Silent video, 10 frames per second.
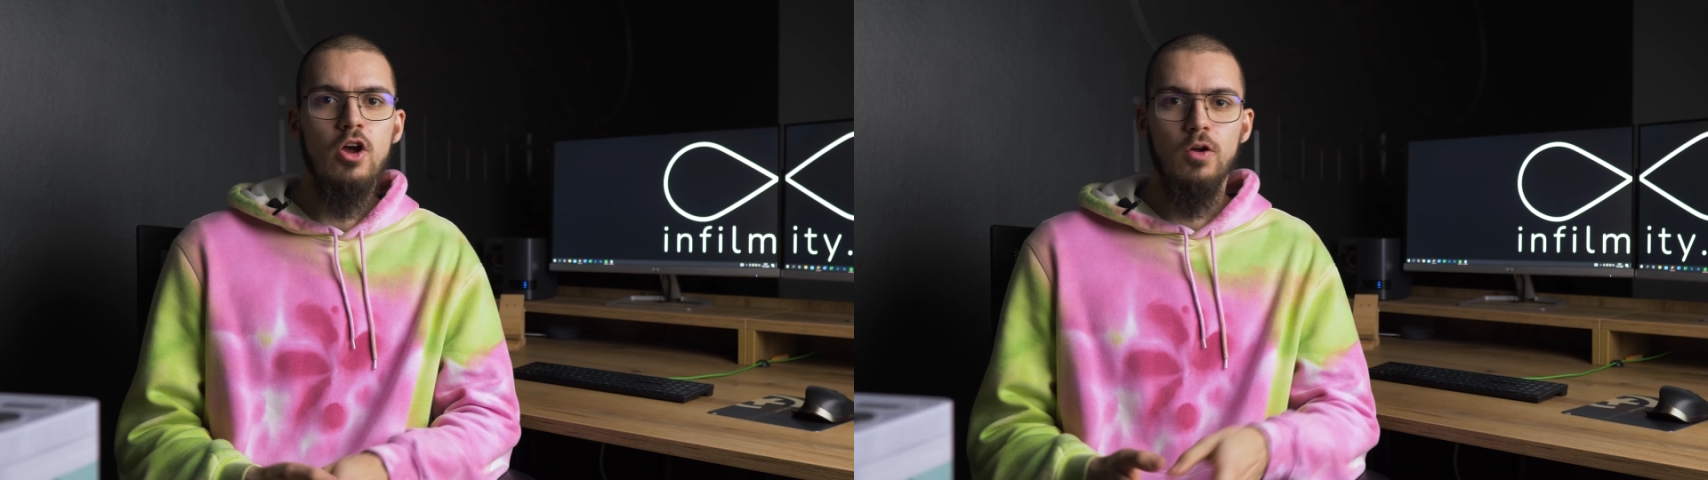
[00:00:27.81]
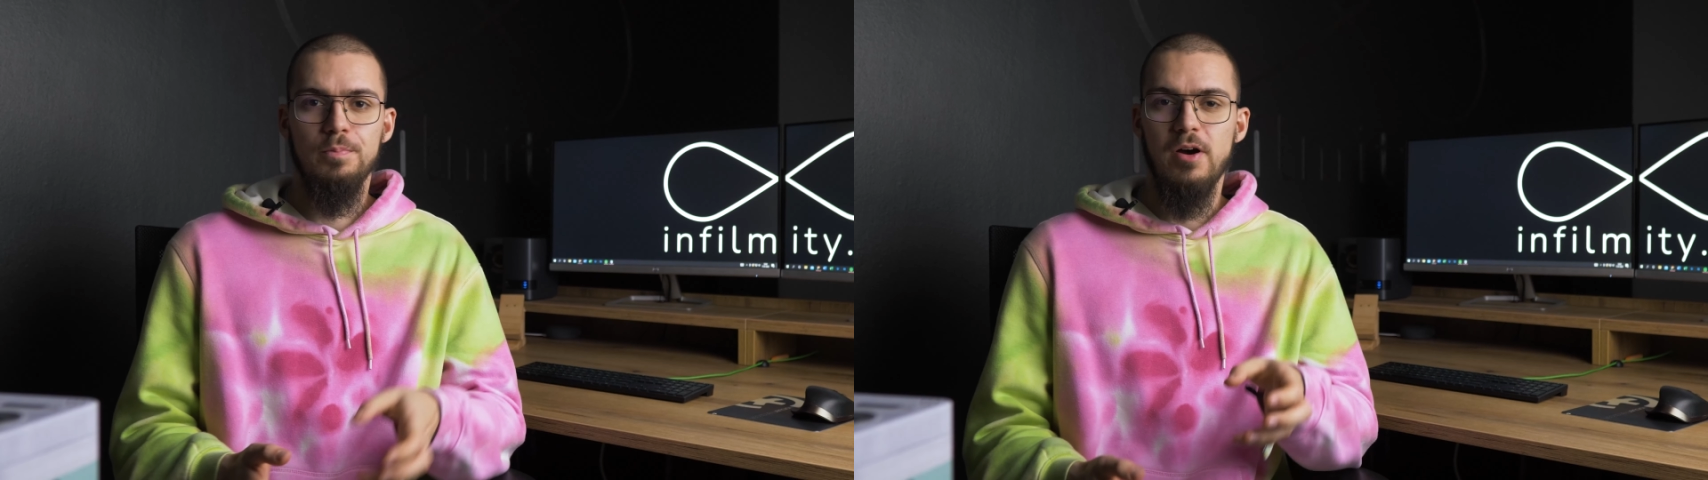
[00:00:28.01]

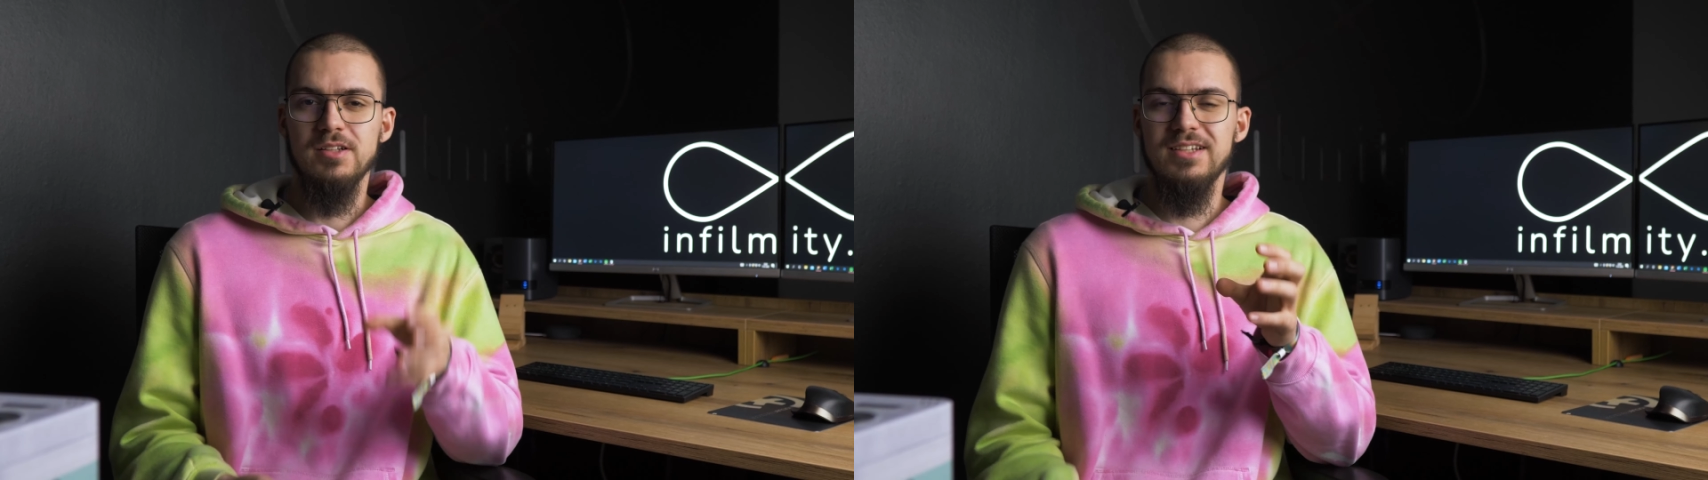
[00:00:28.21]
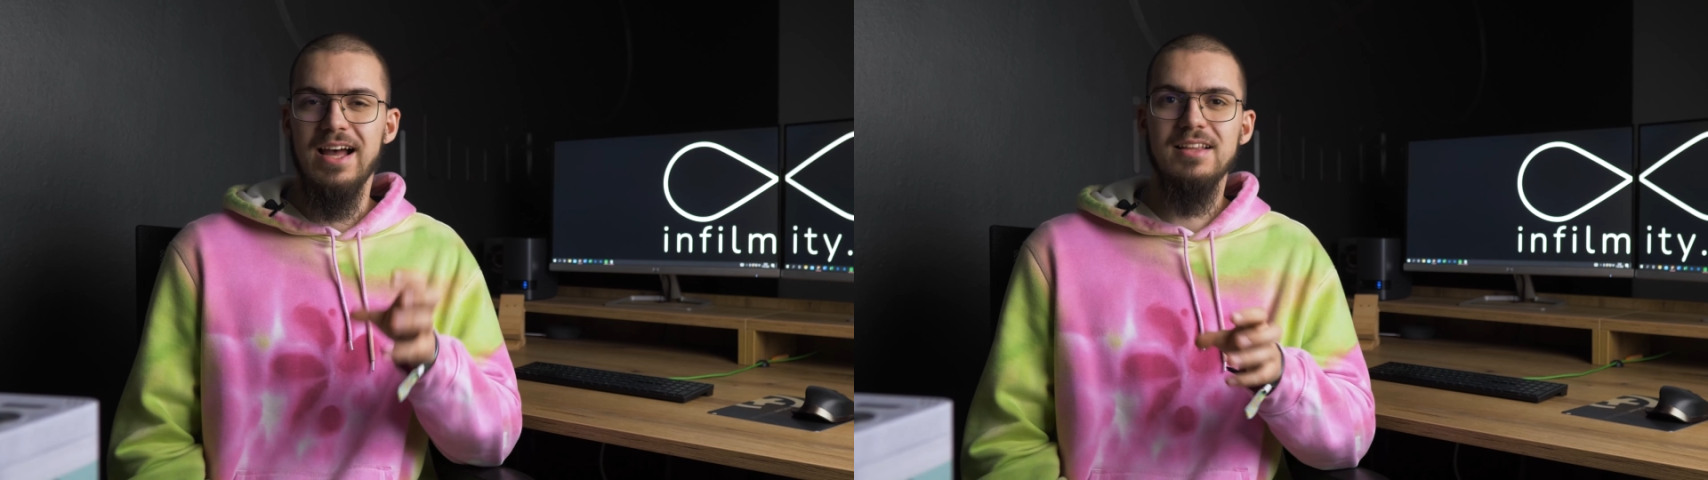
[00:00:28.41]
und
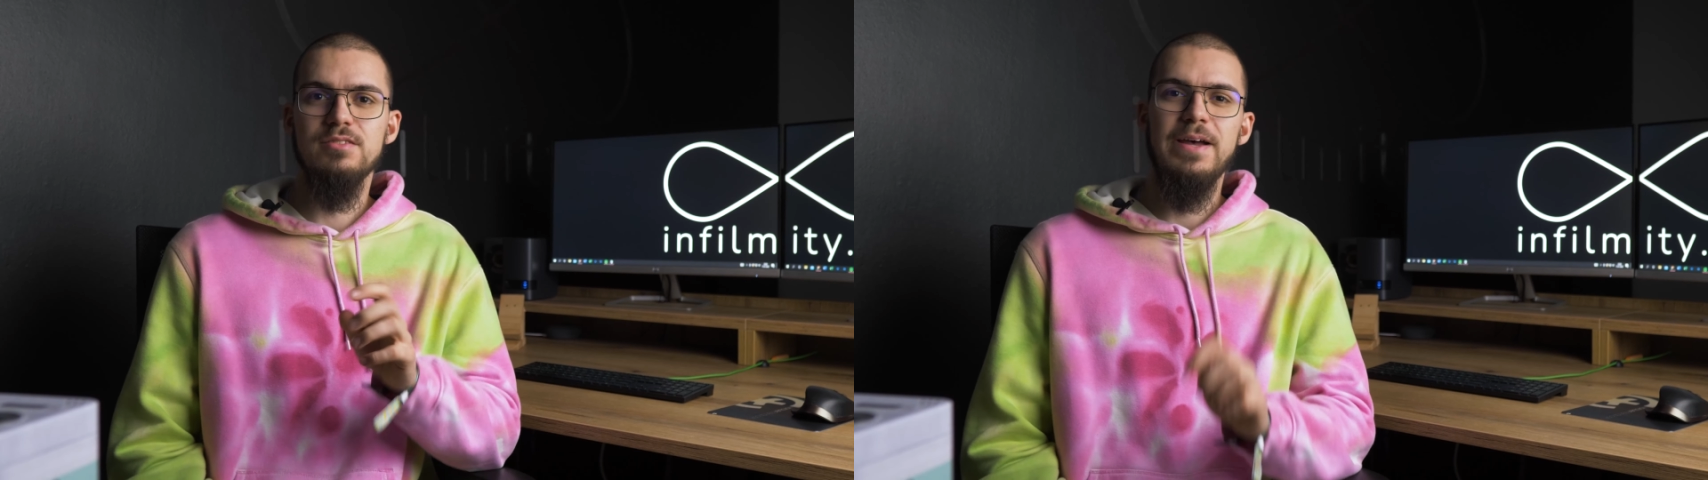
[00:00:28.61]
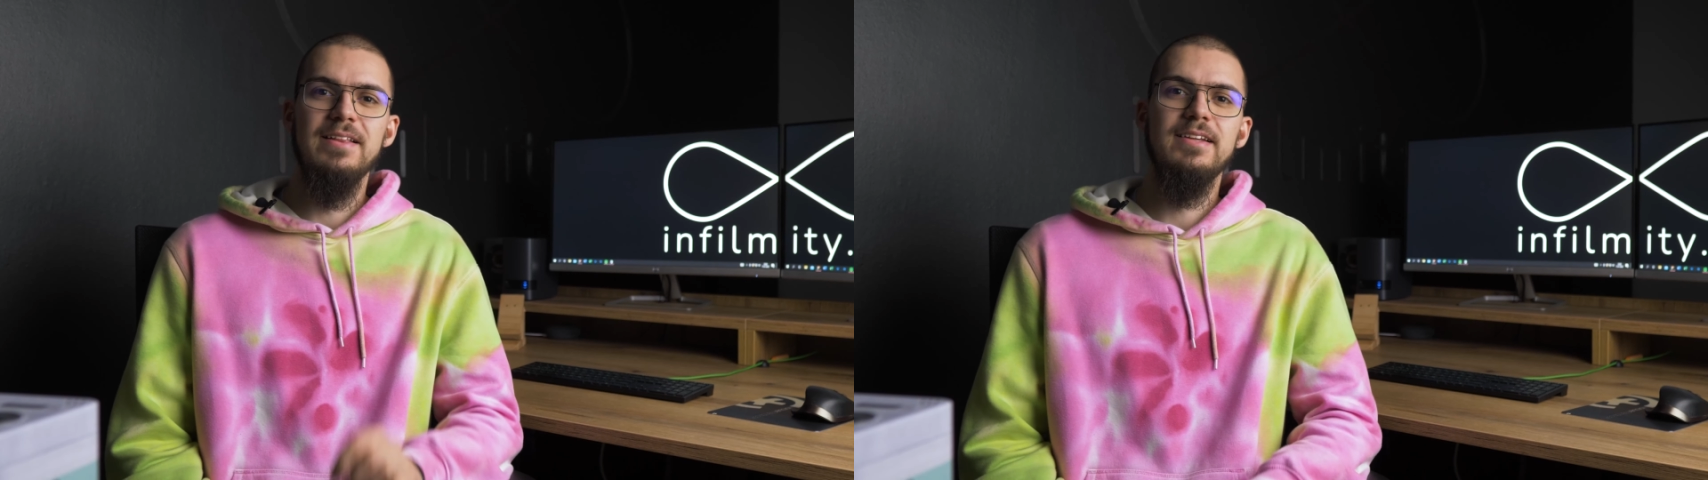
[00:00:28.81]
brauchst keinen
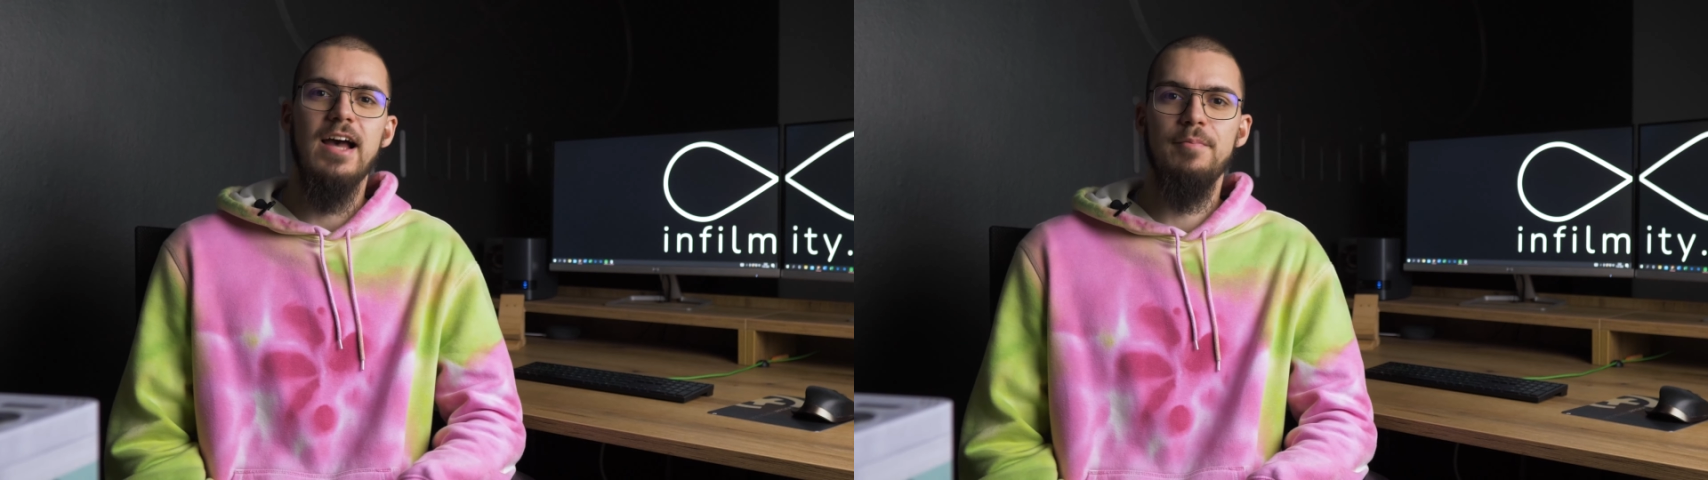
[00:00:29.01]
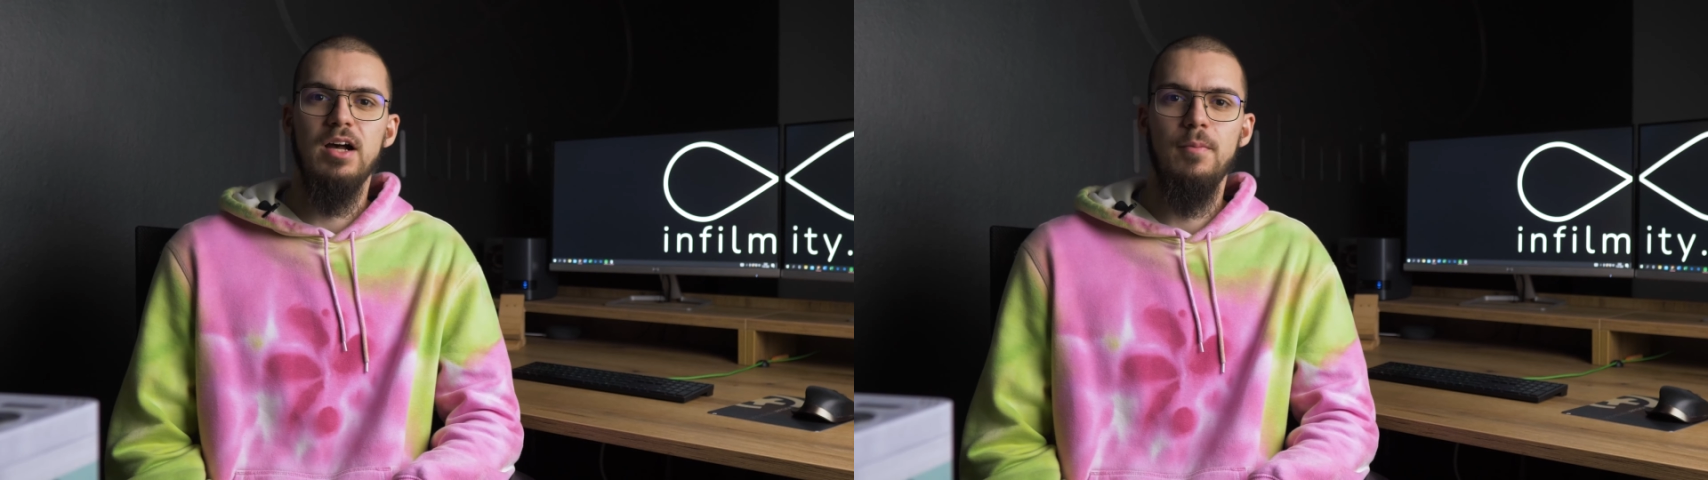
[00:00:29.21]
zweiten
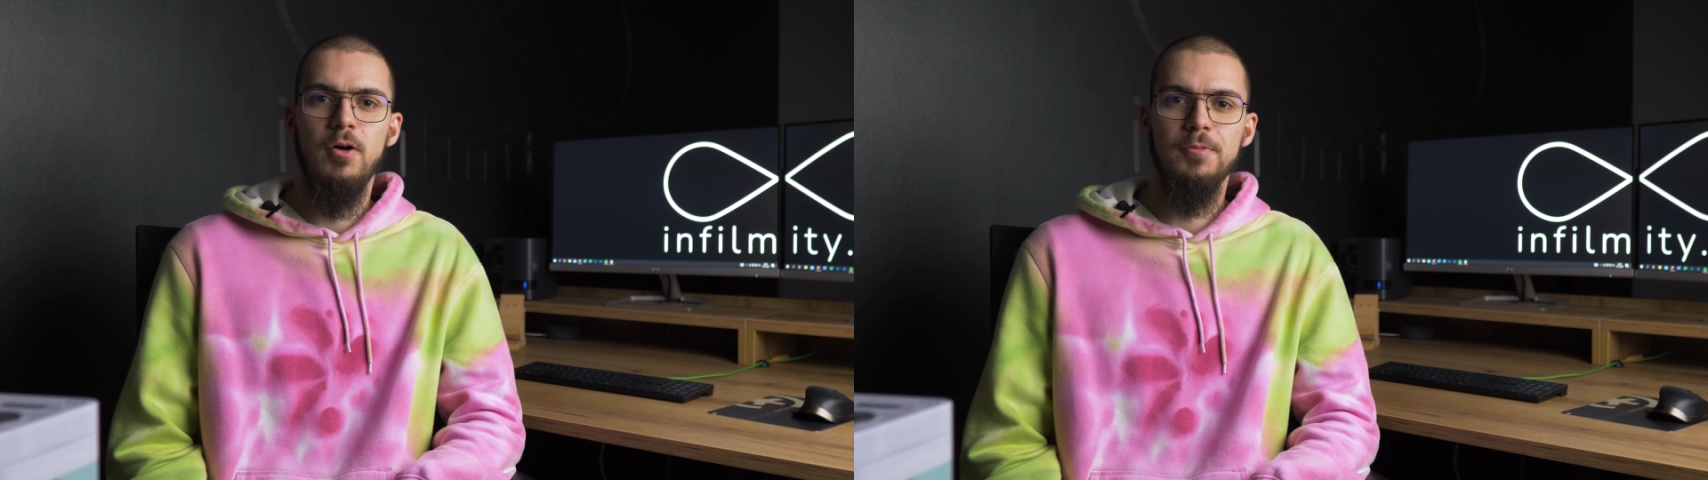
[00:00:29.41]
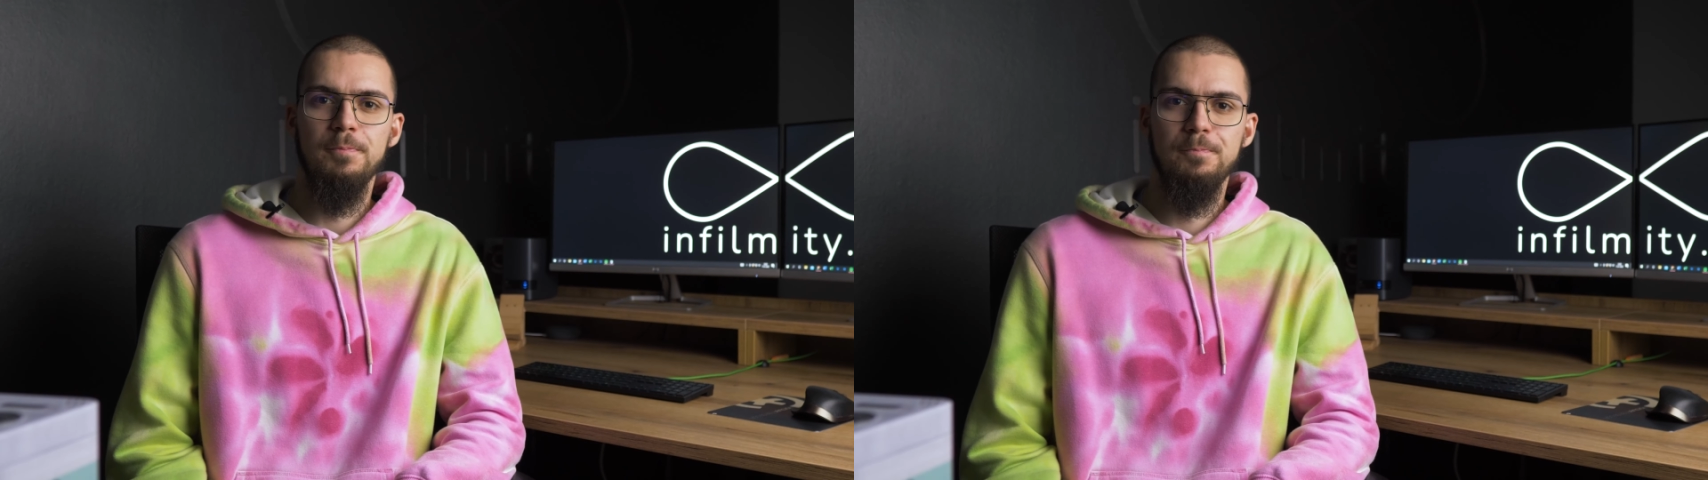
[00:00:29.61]
Kameramann.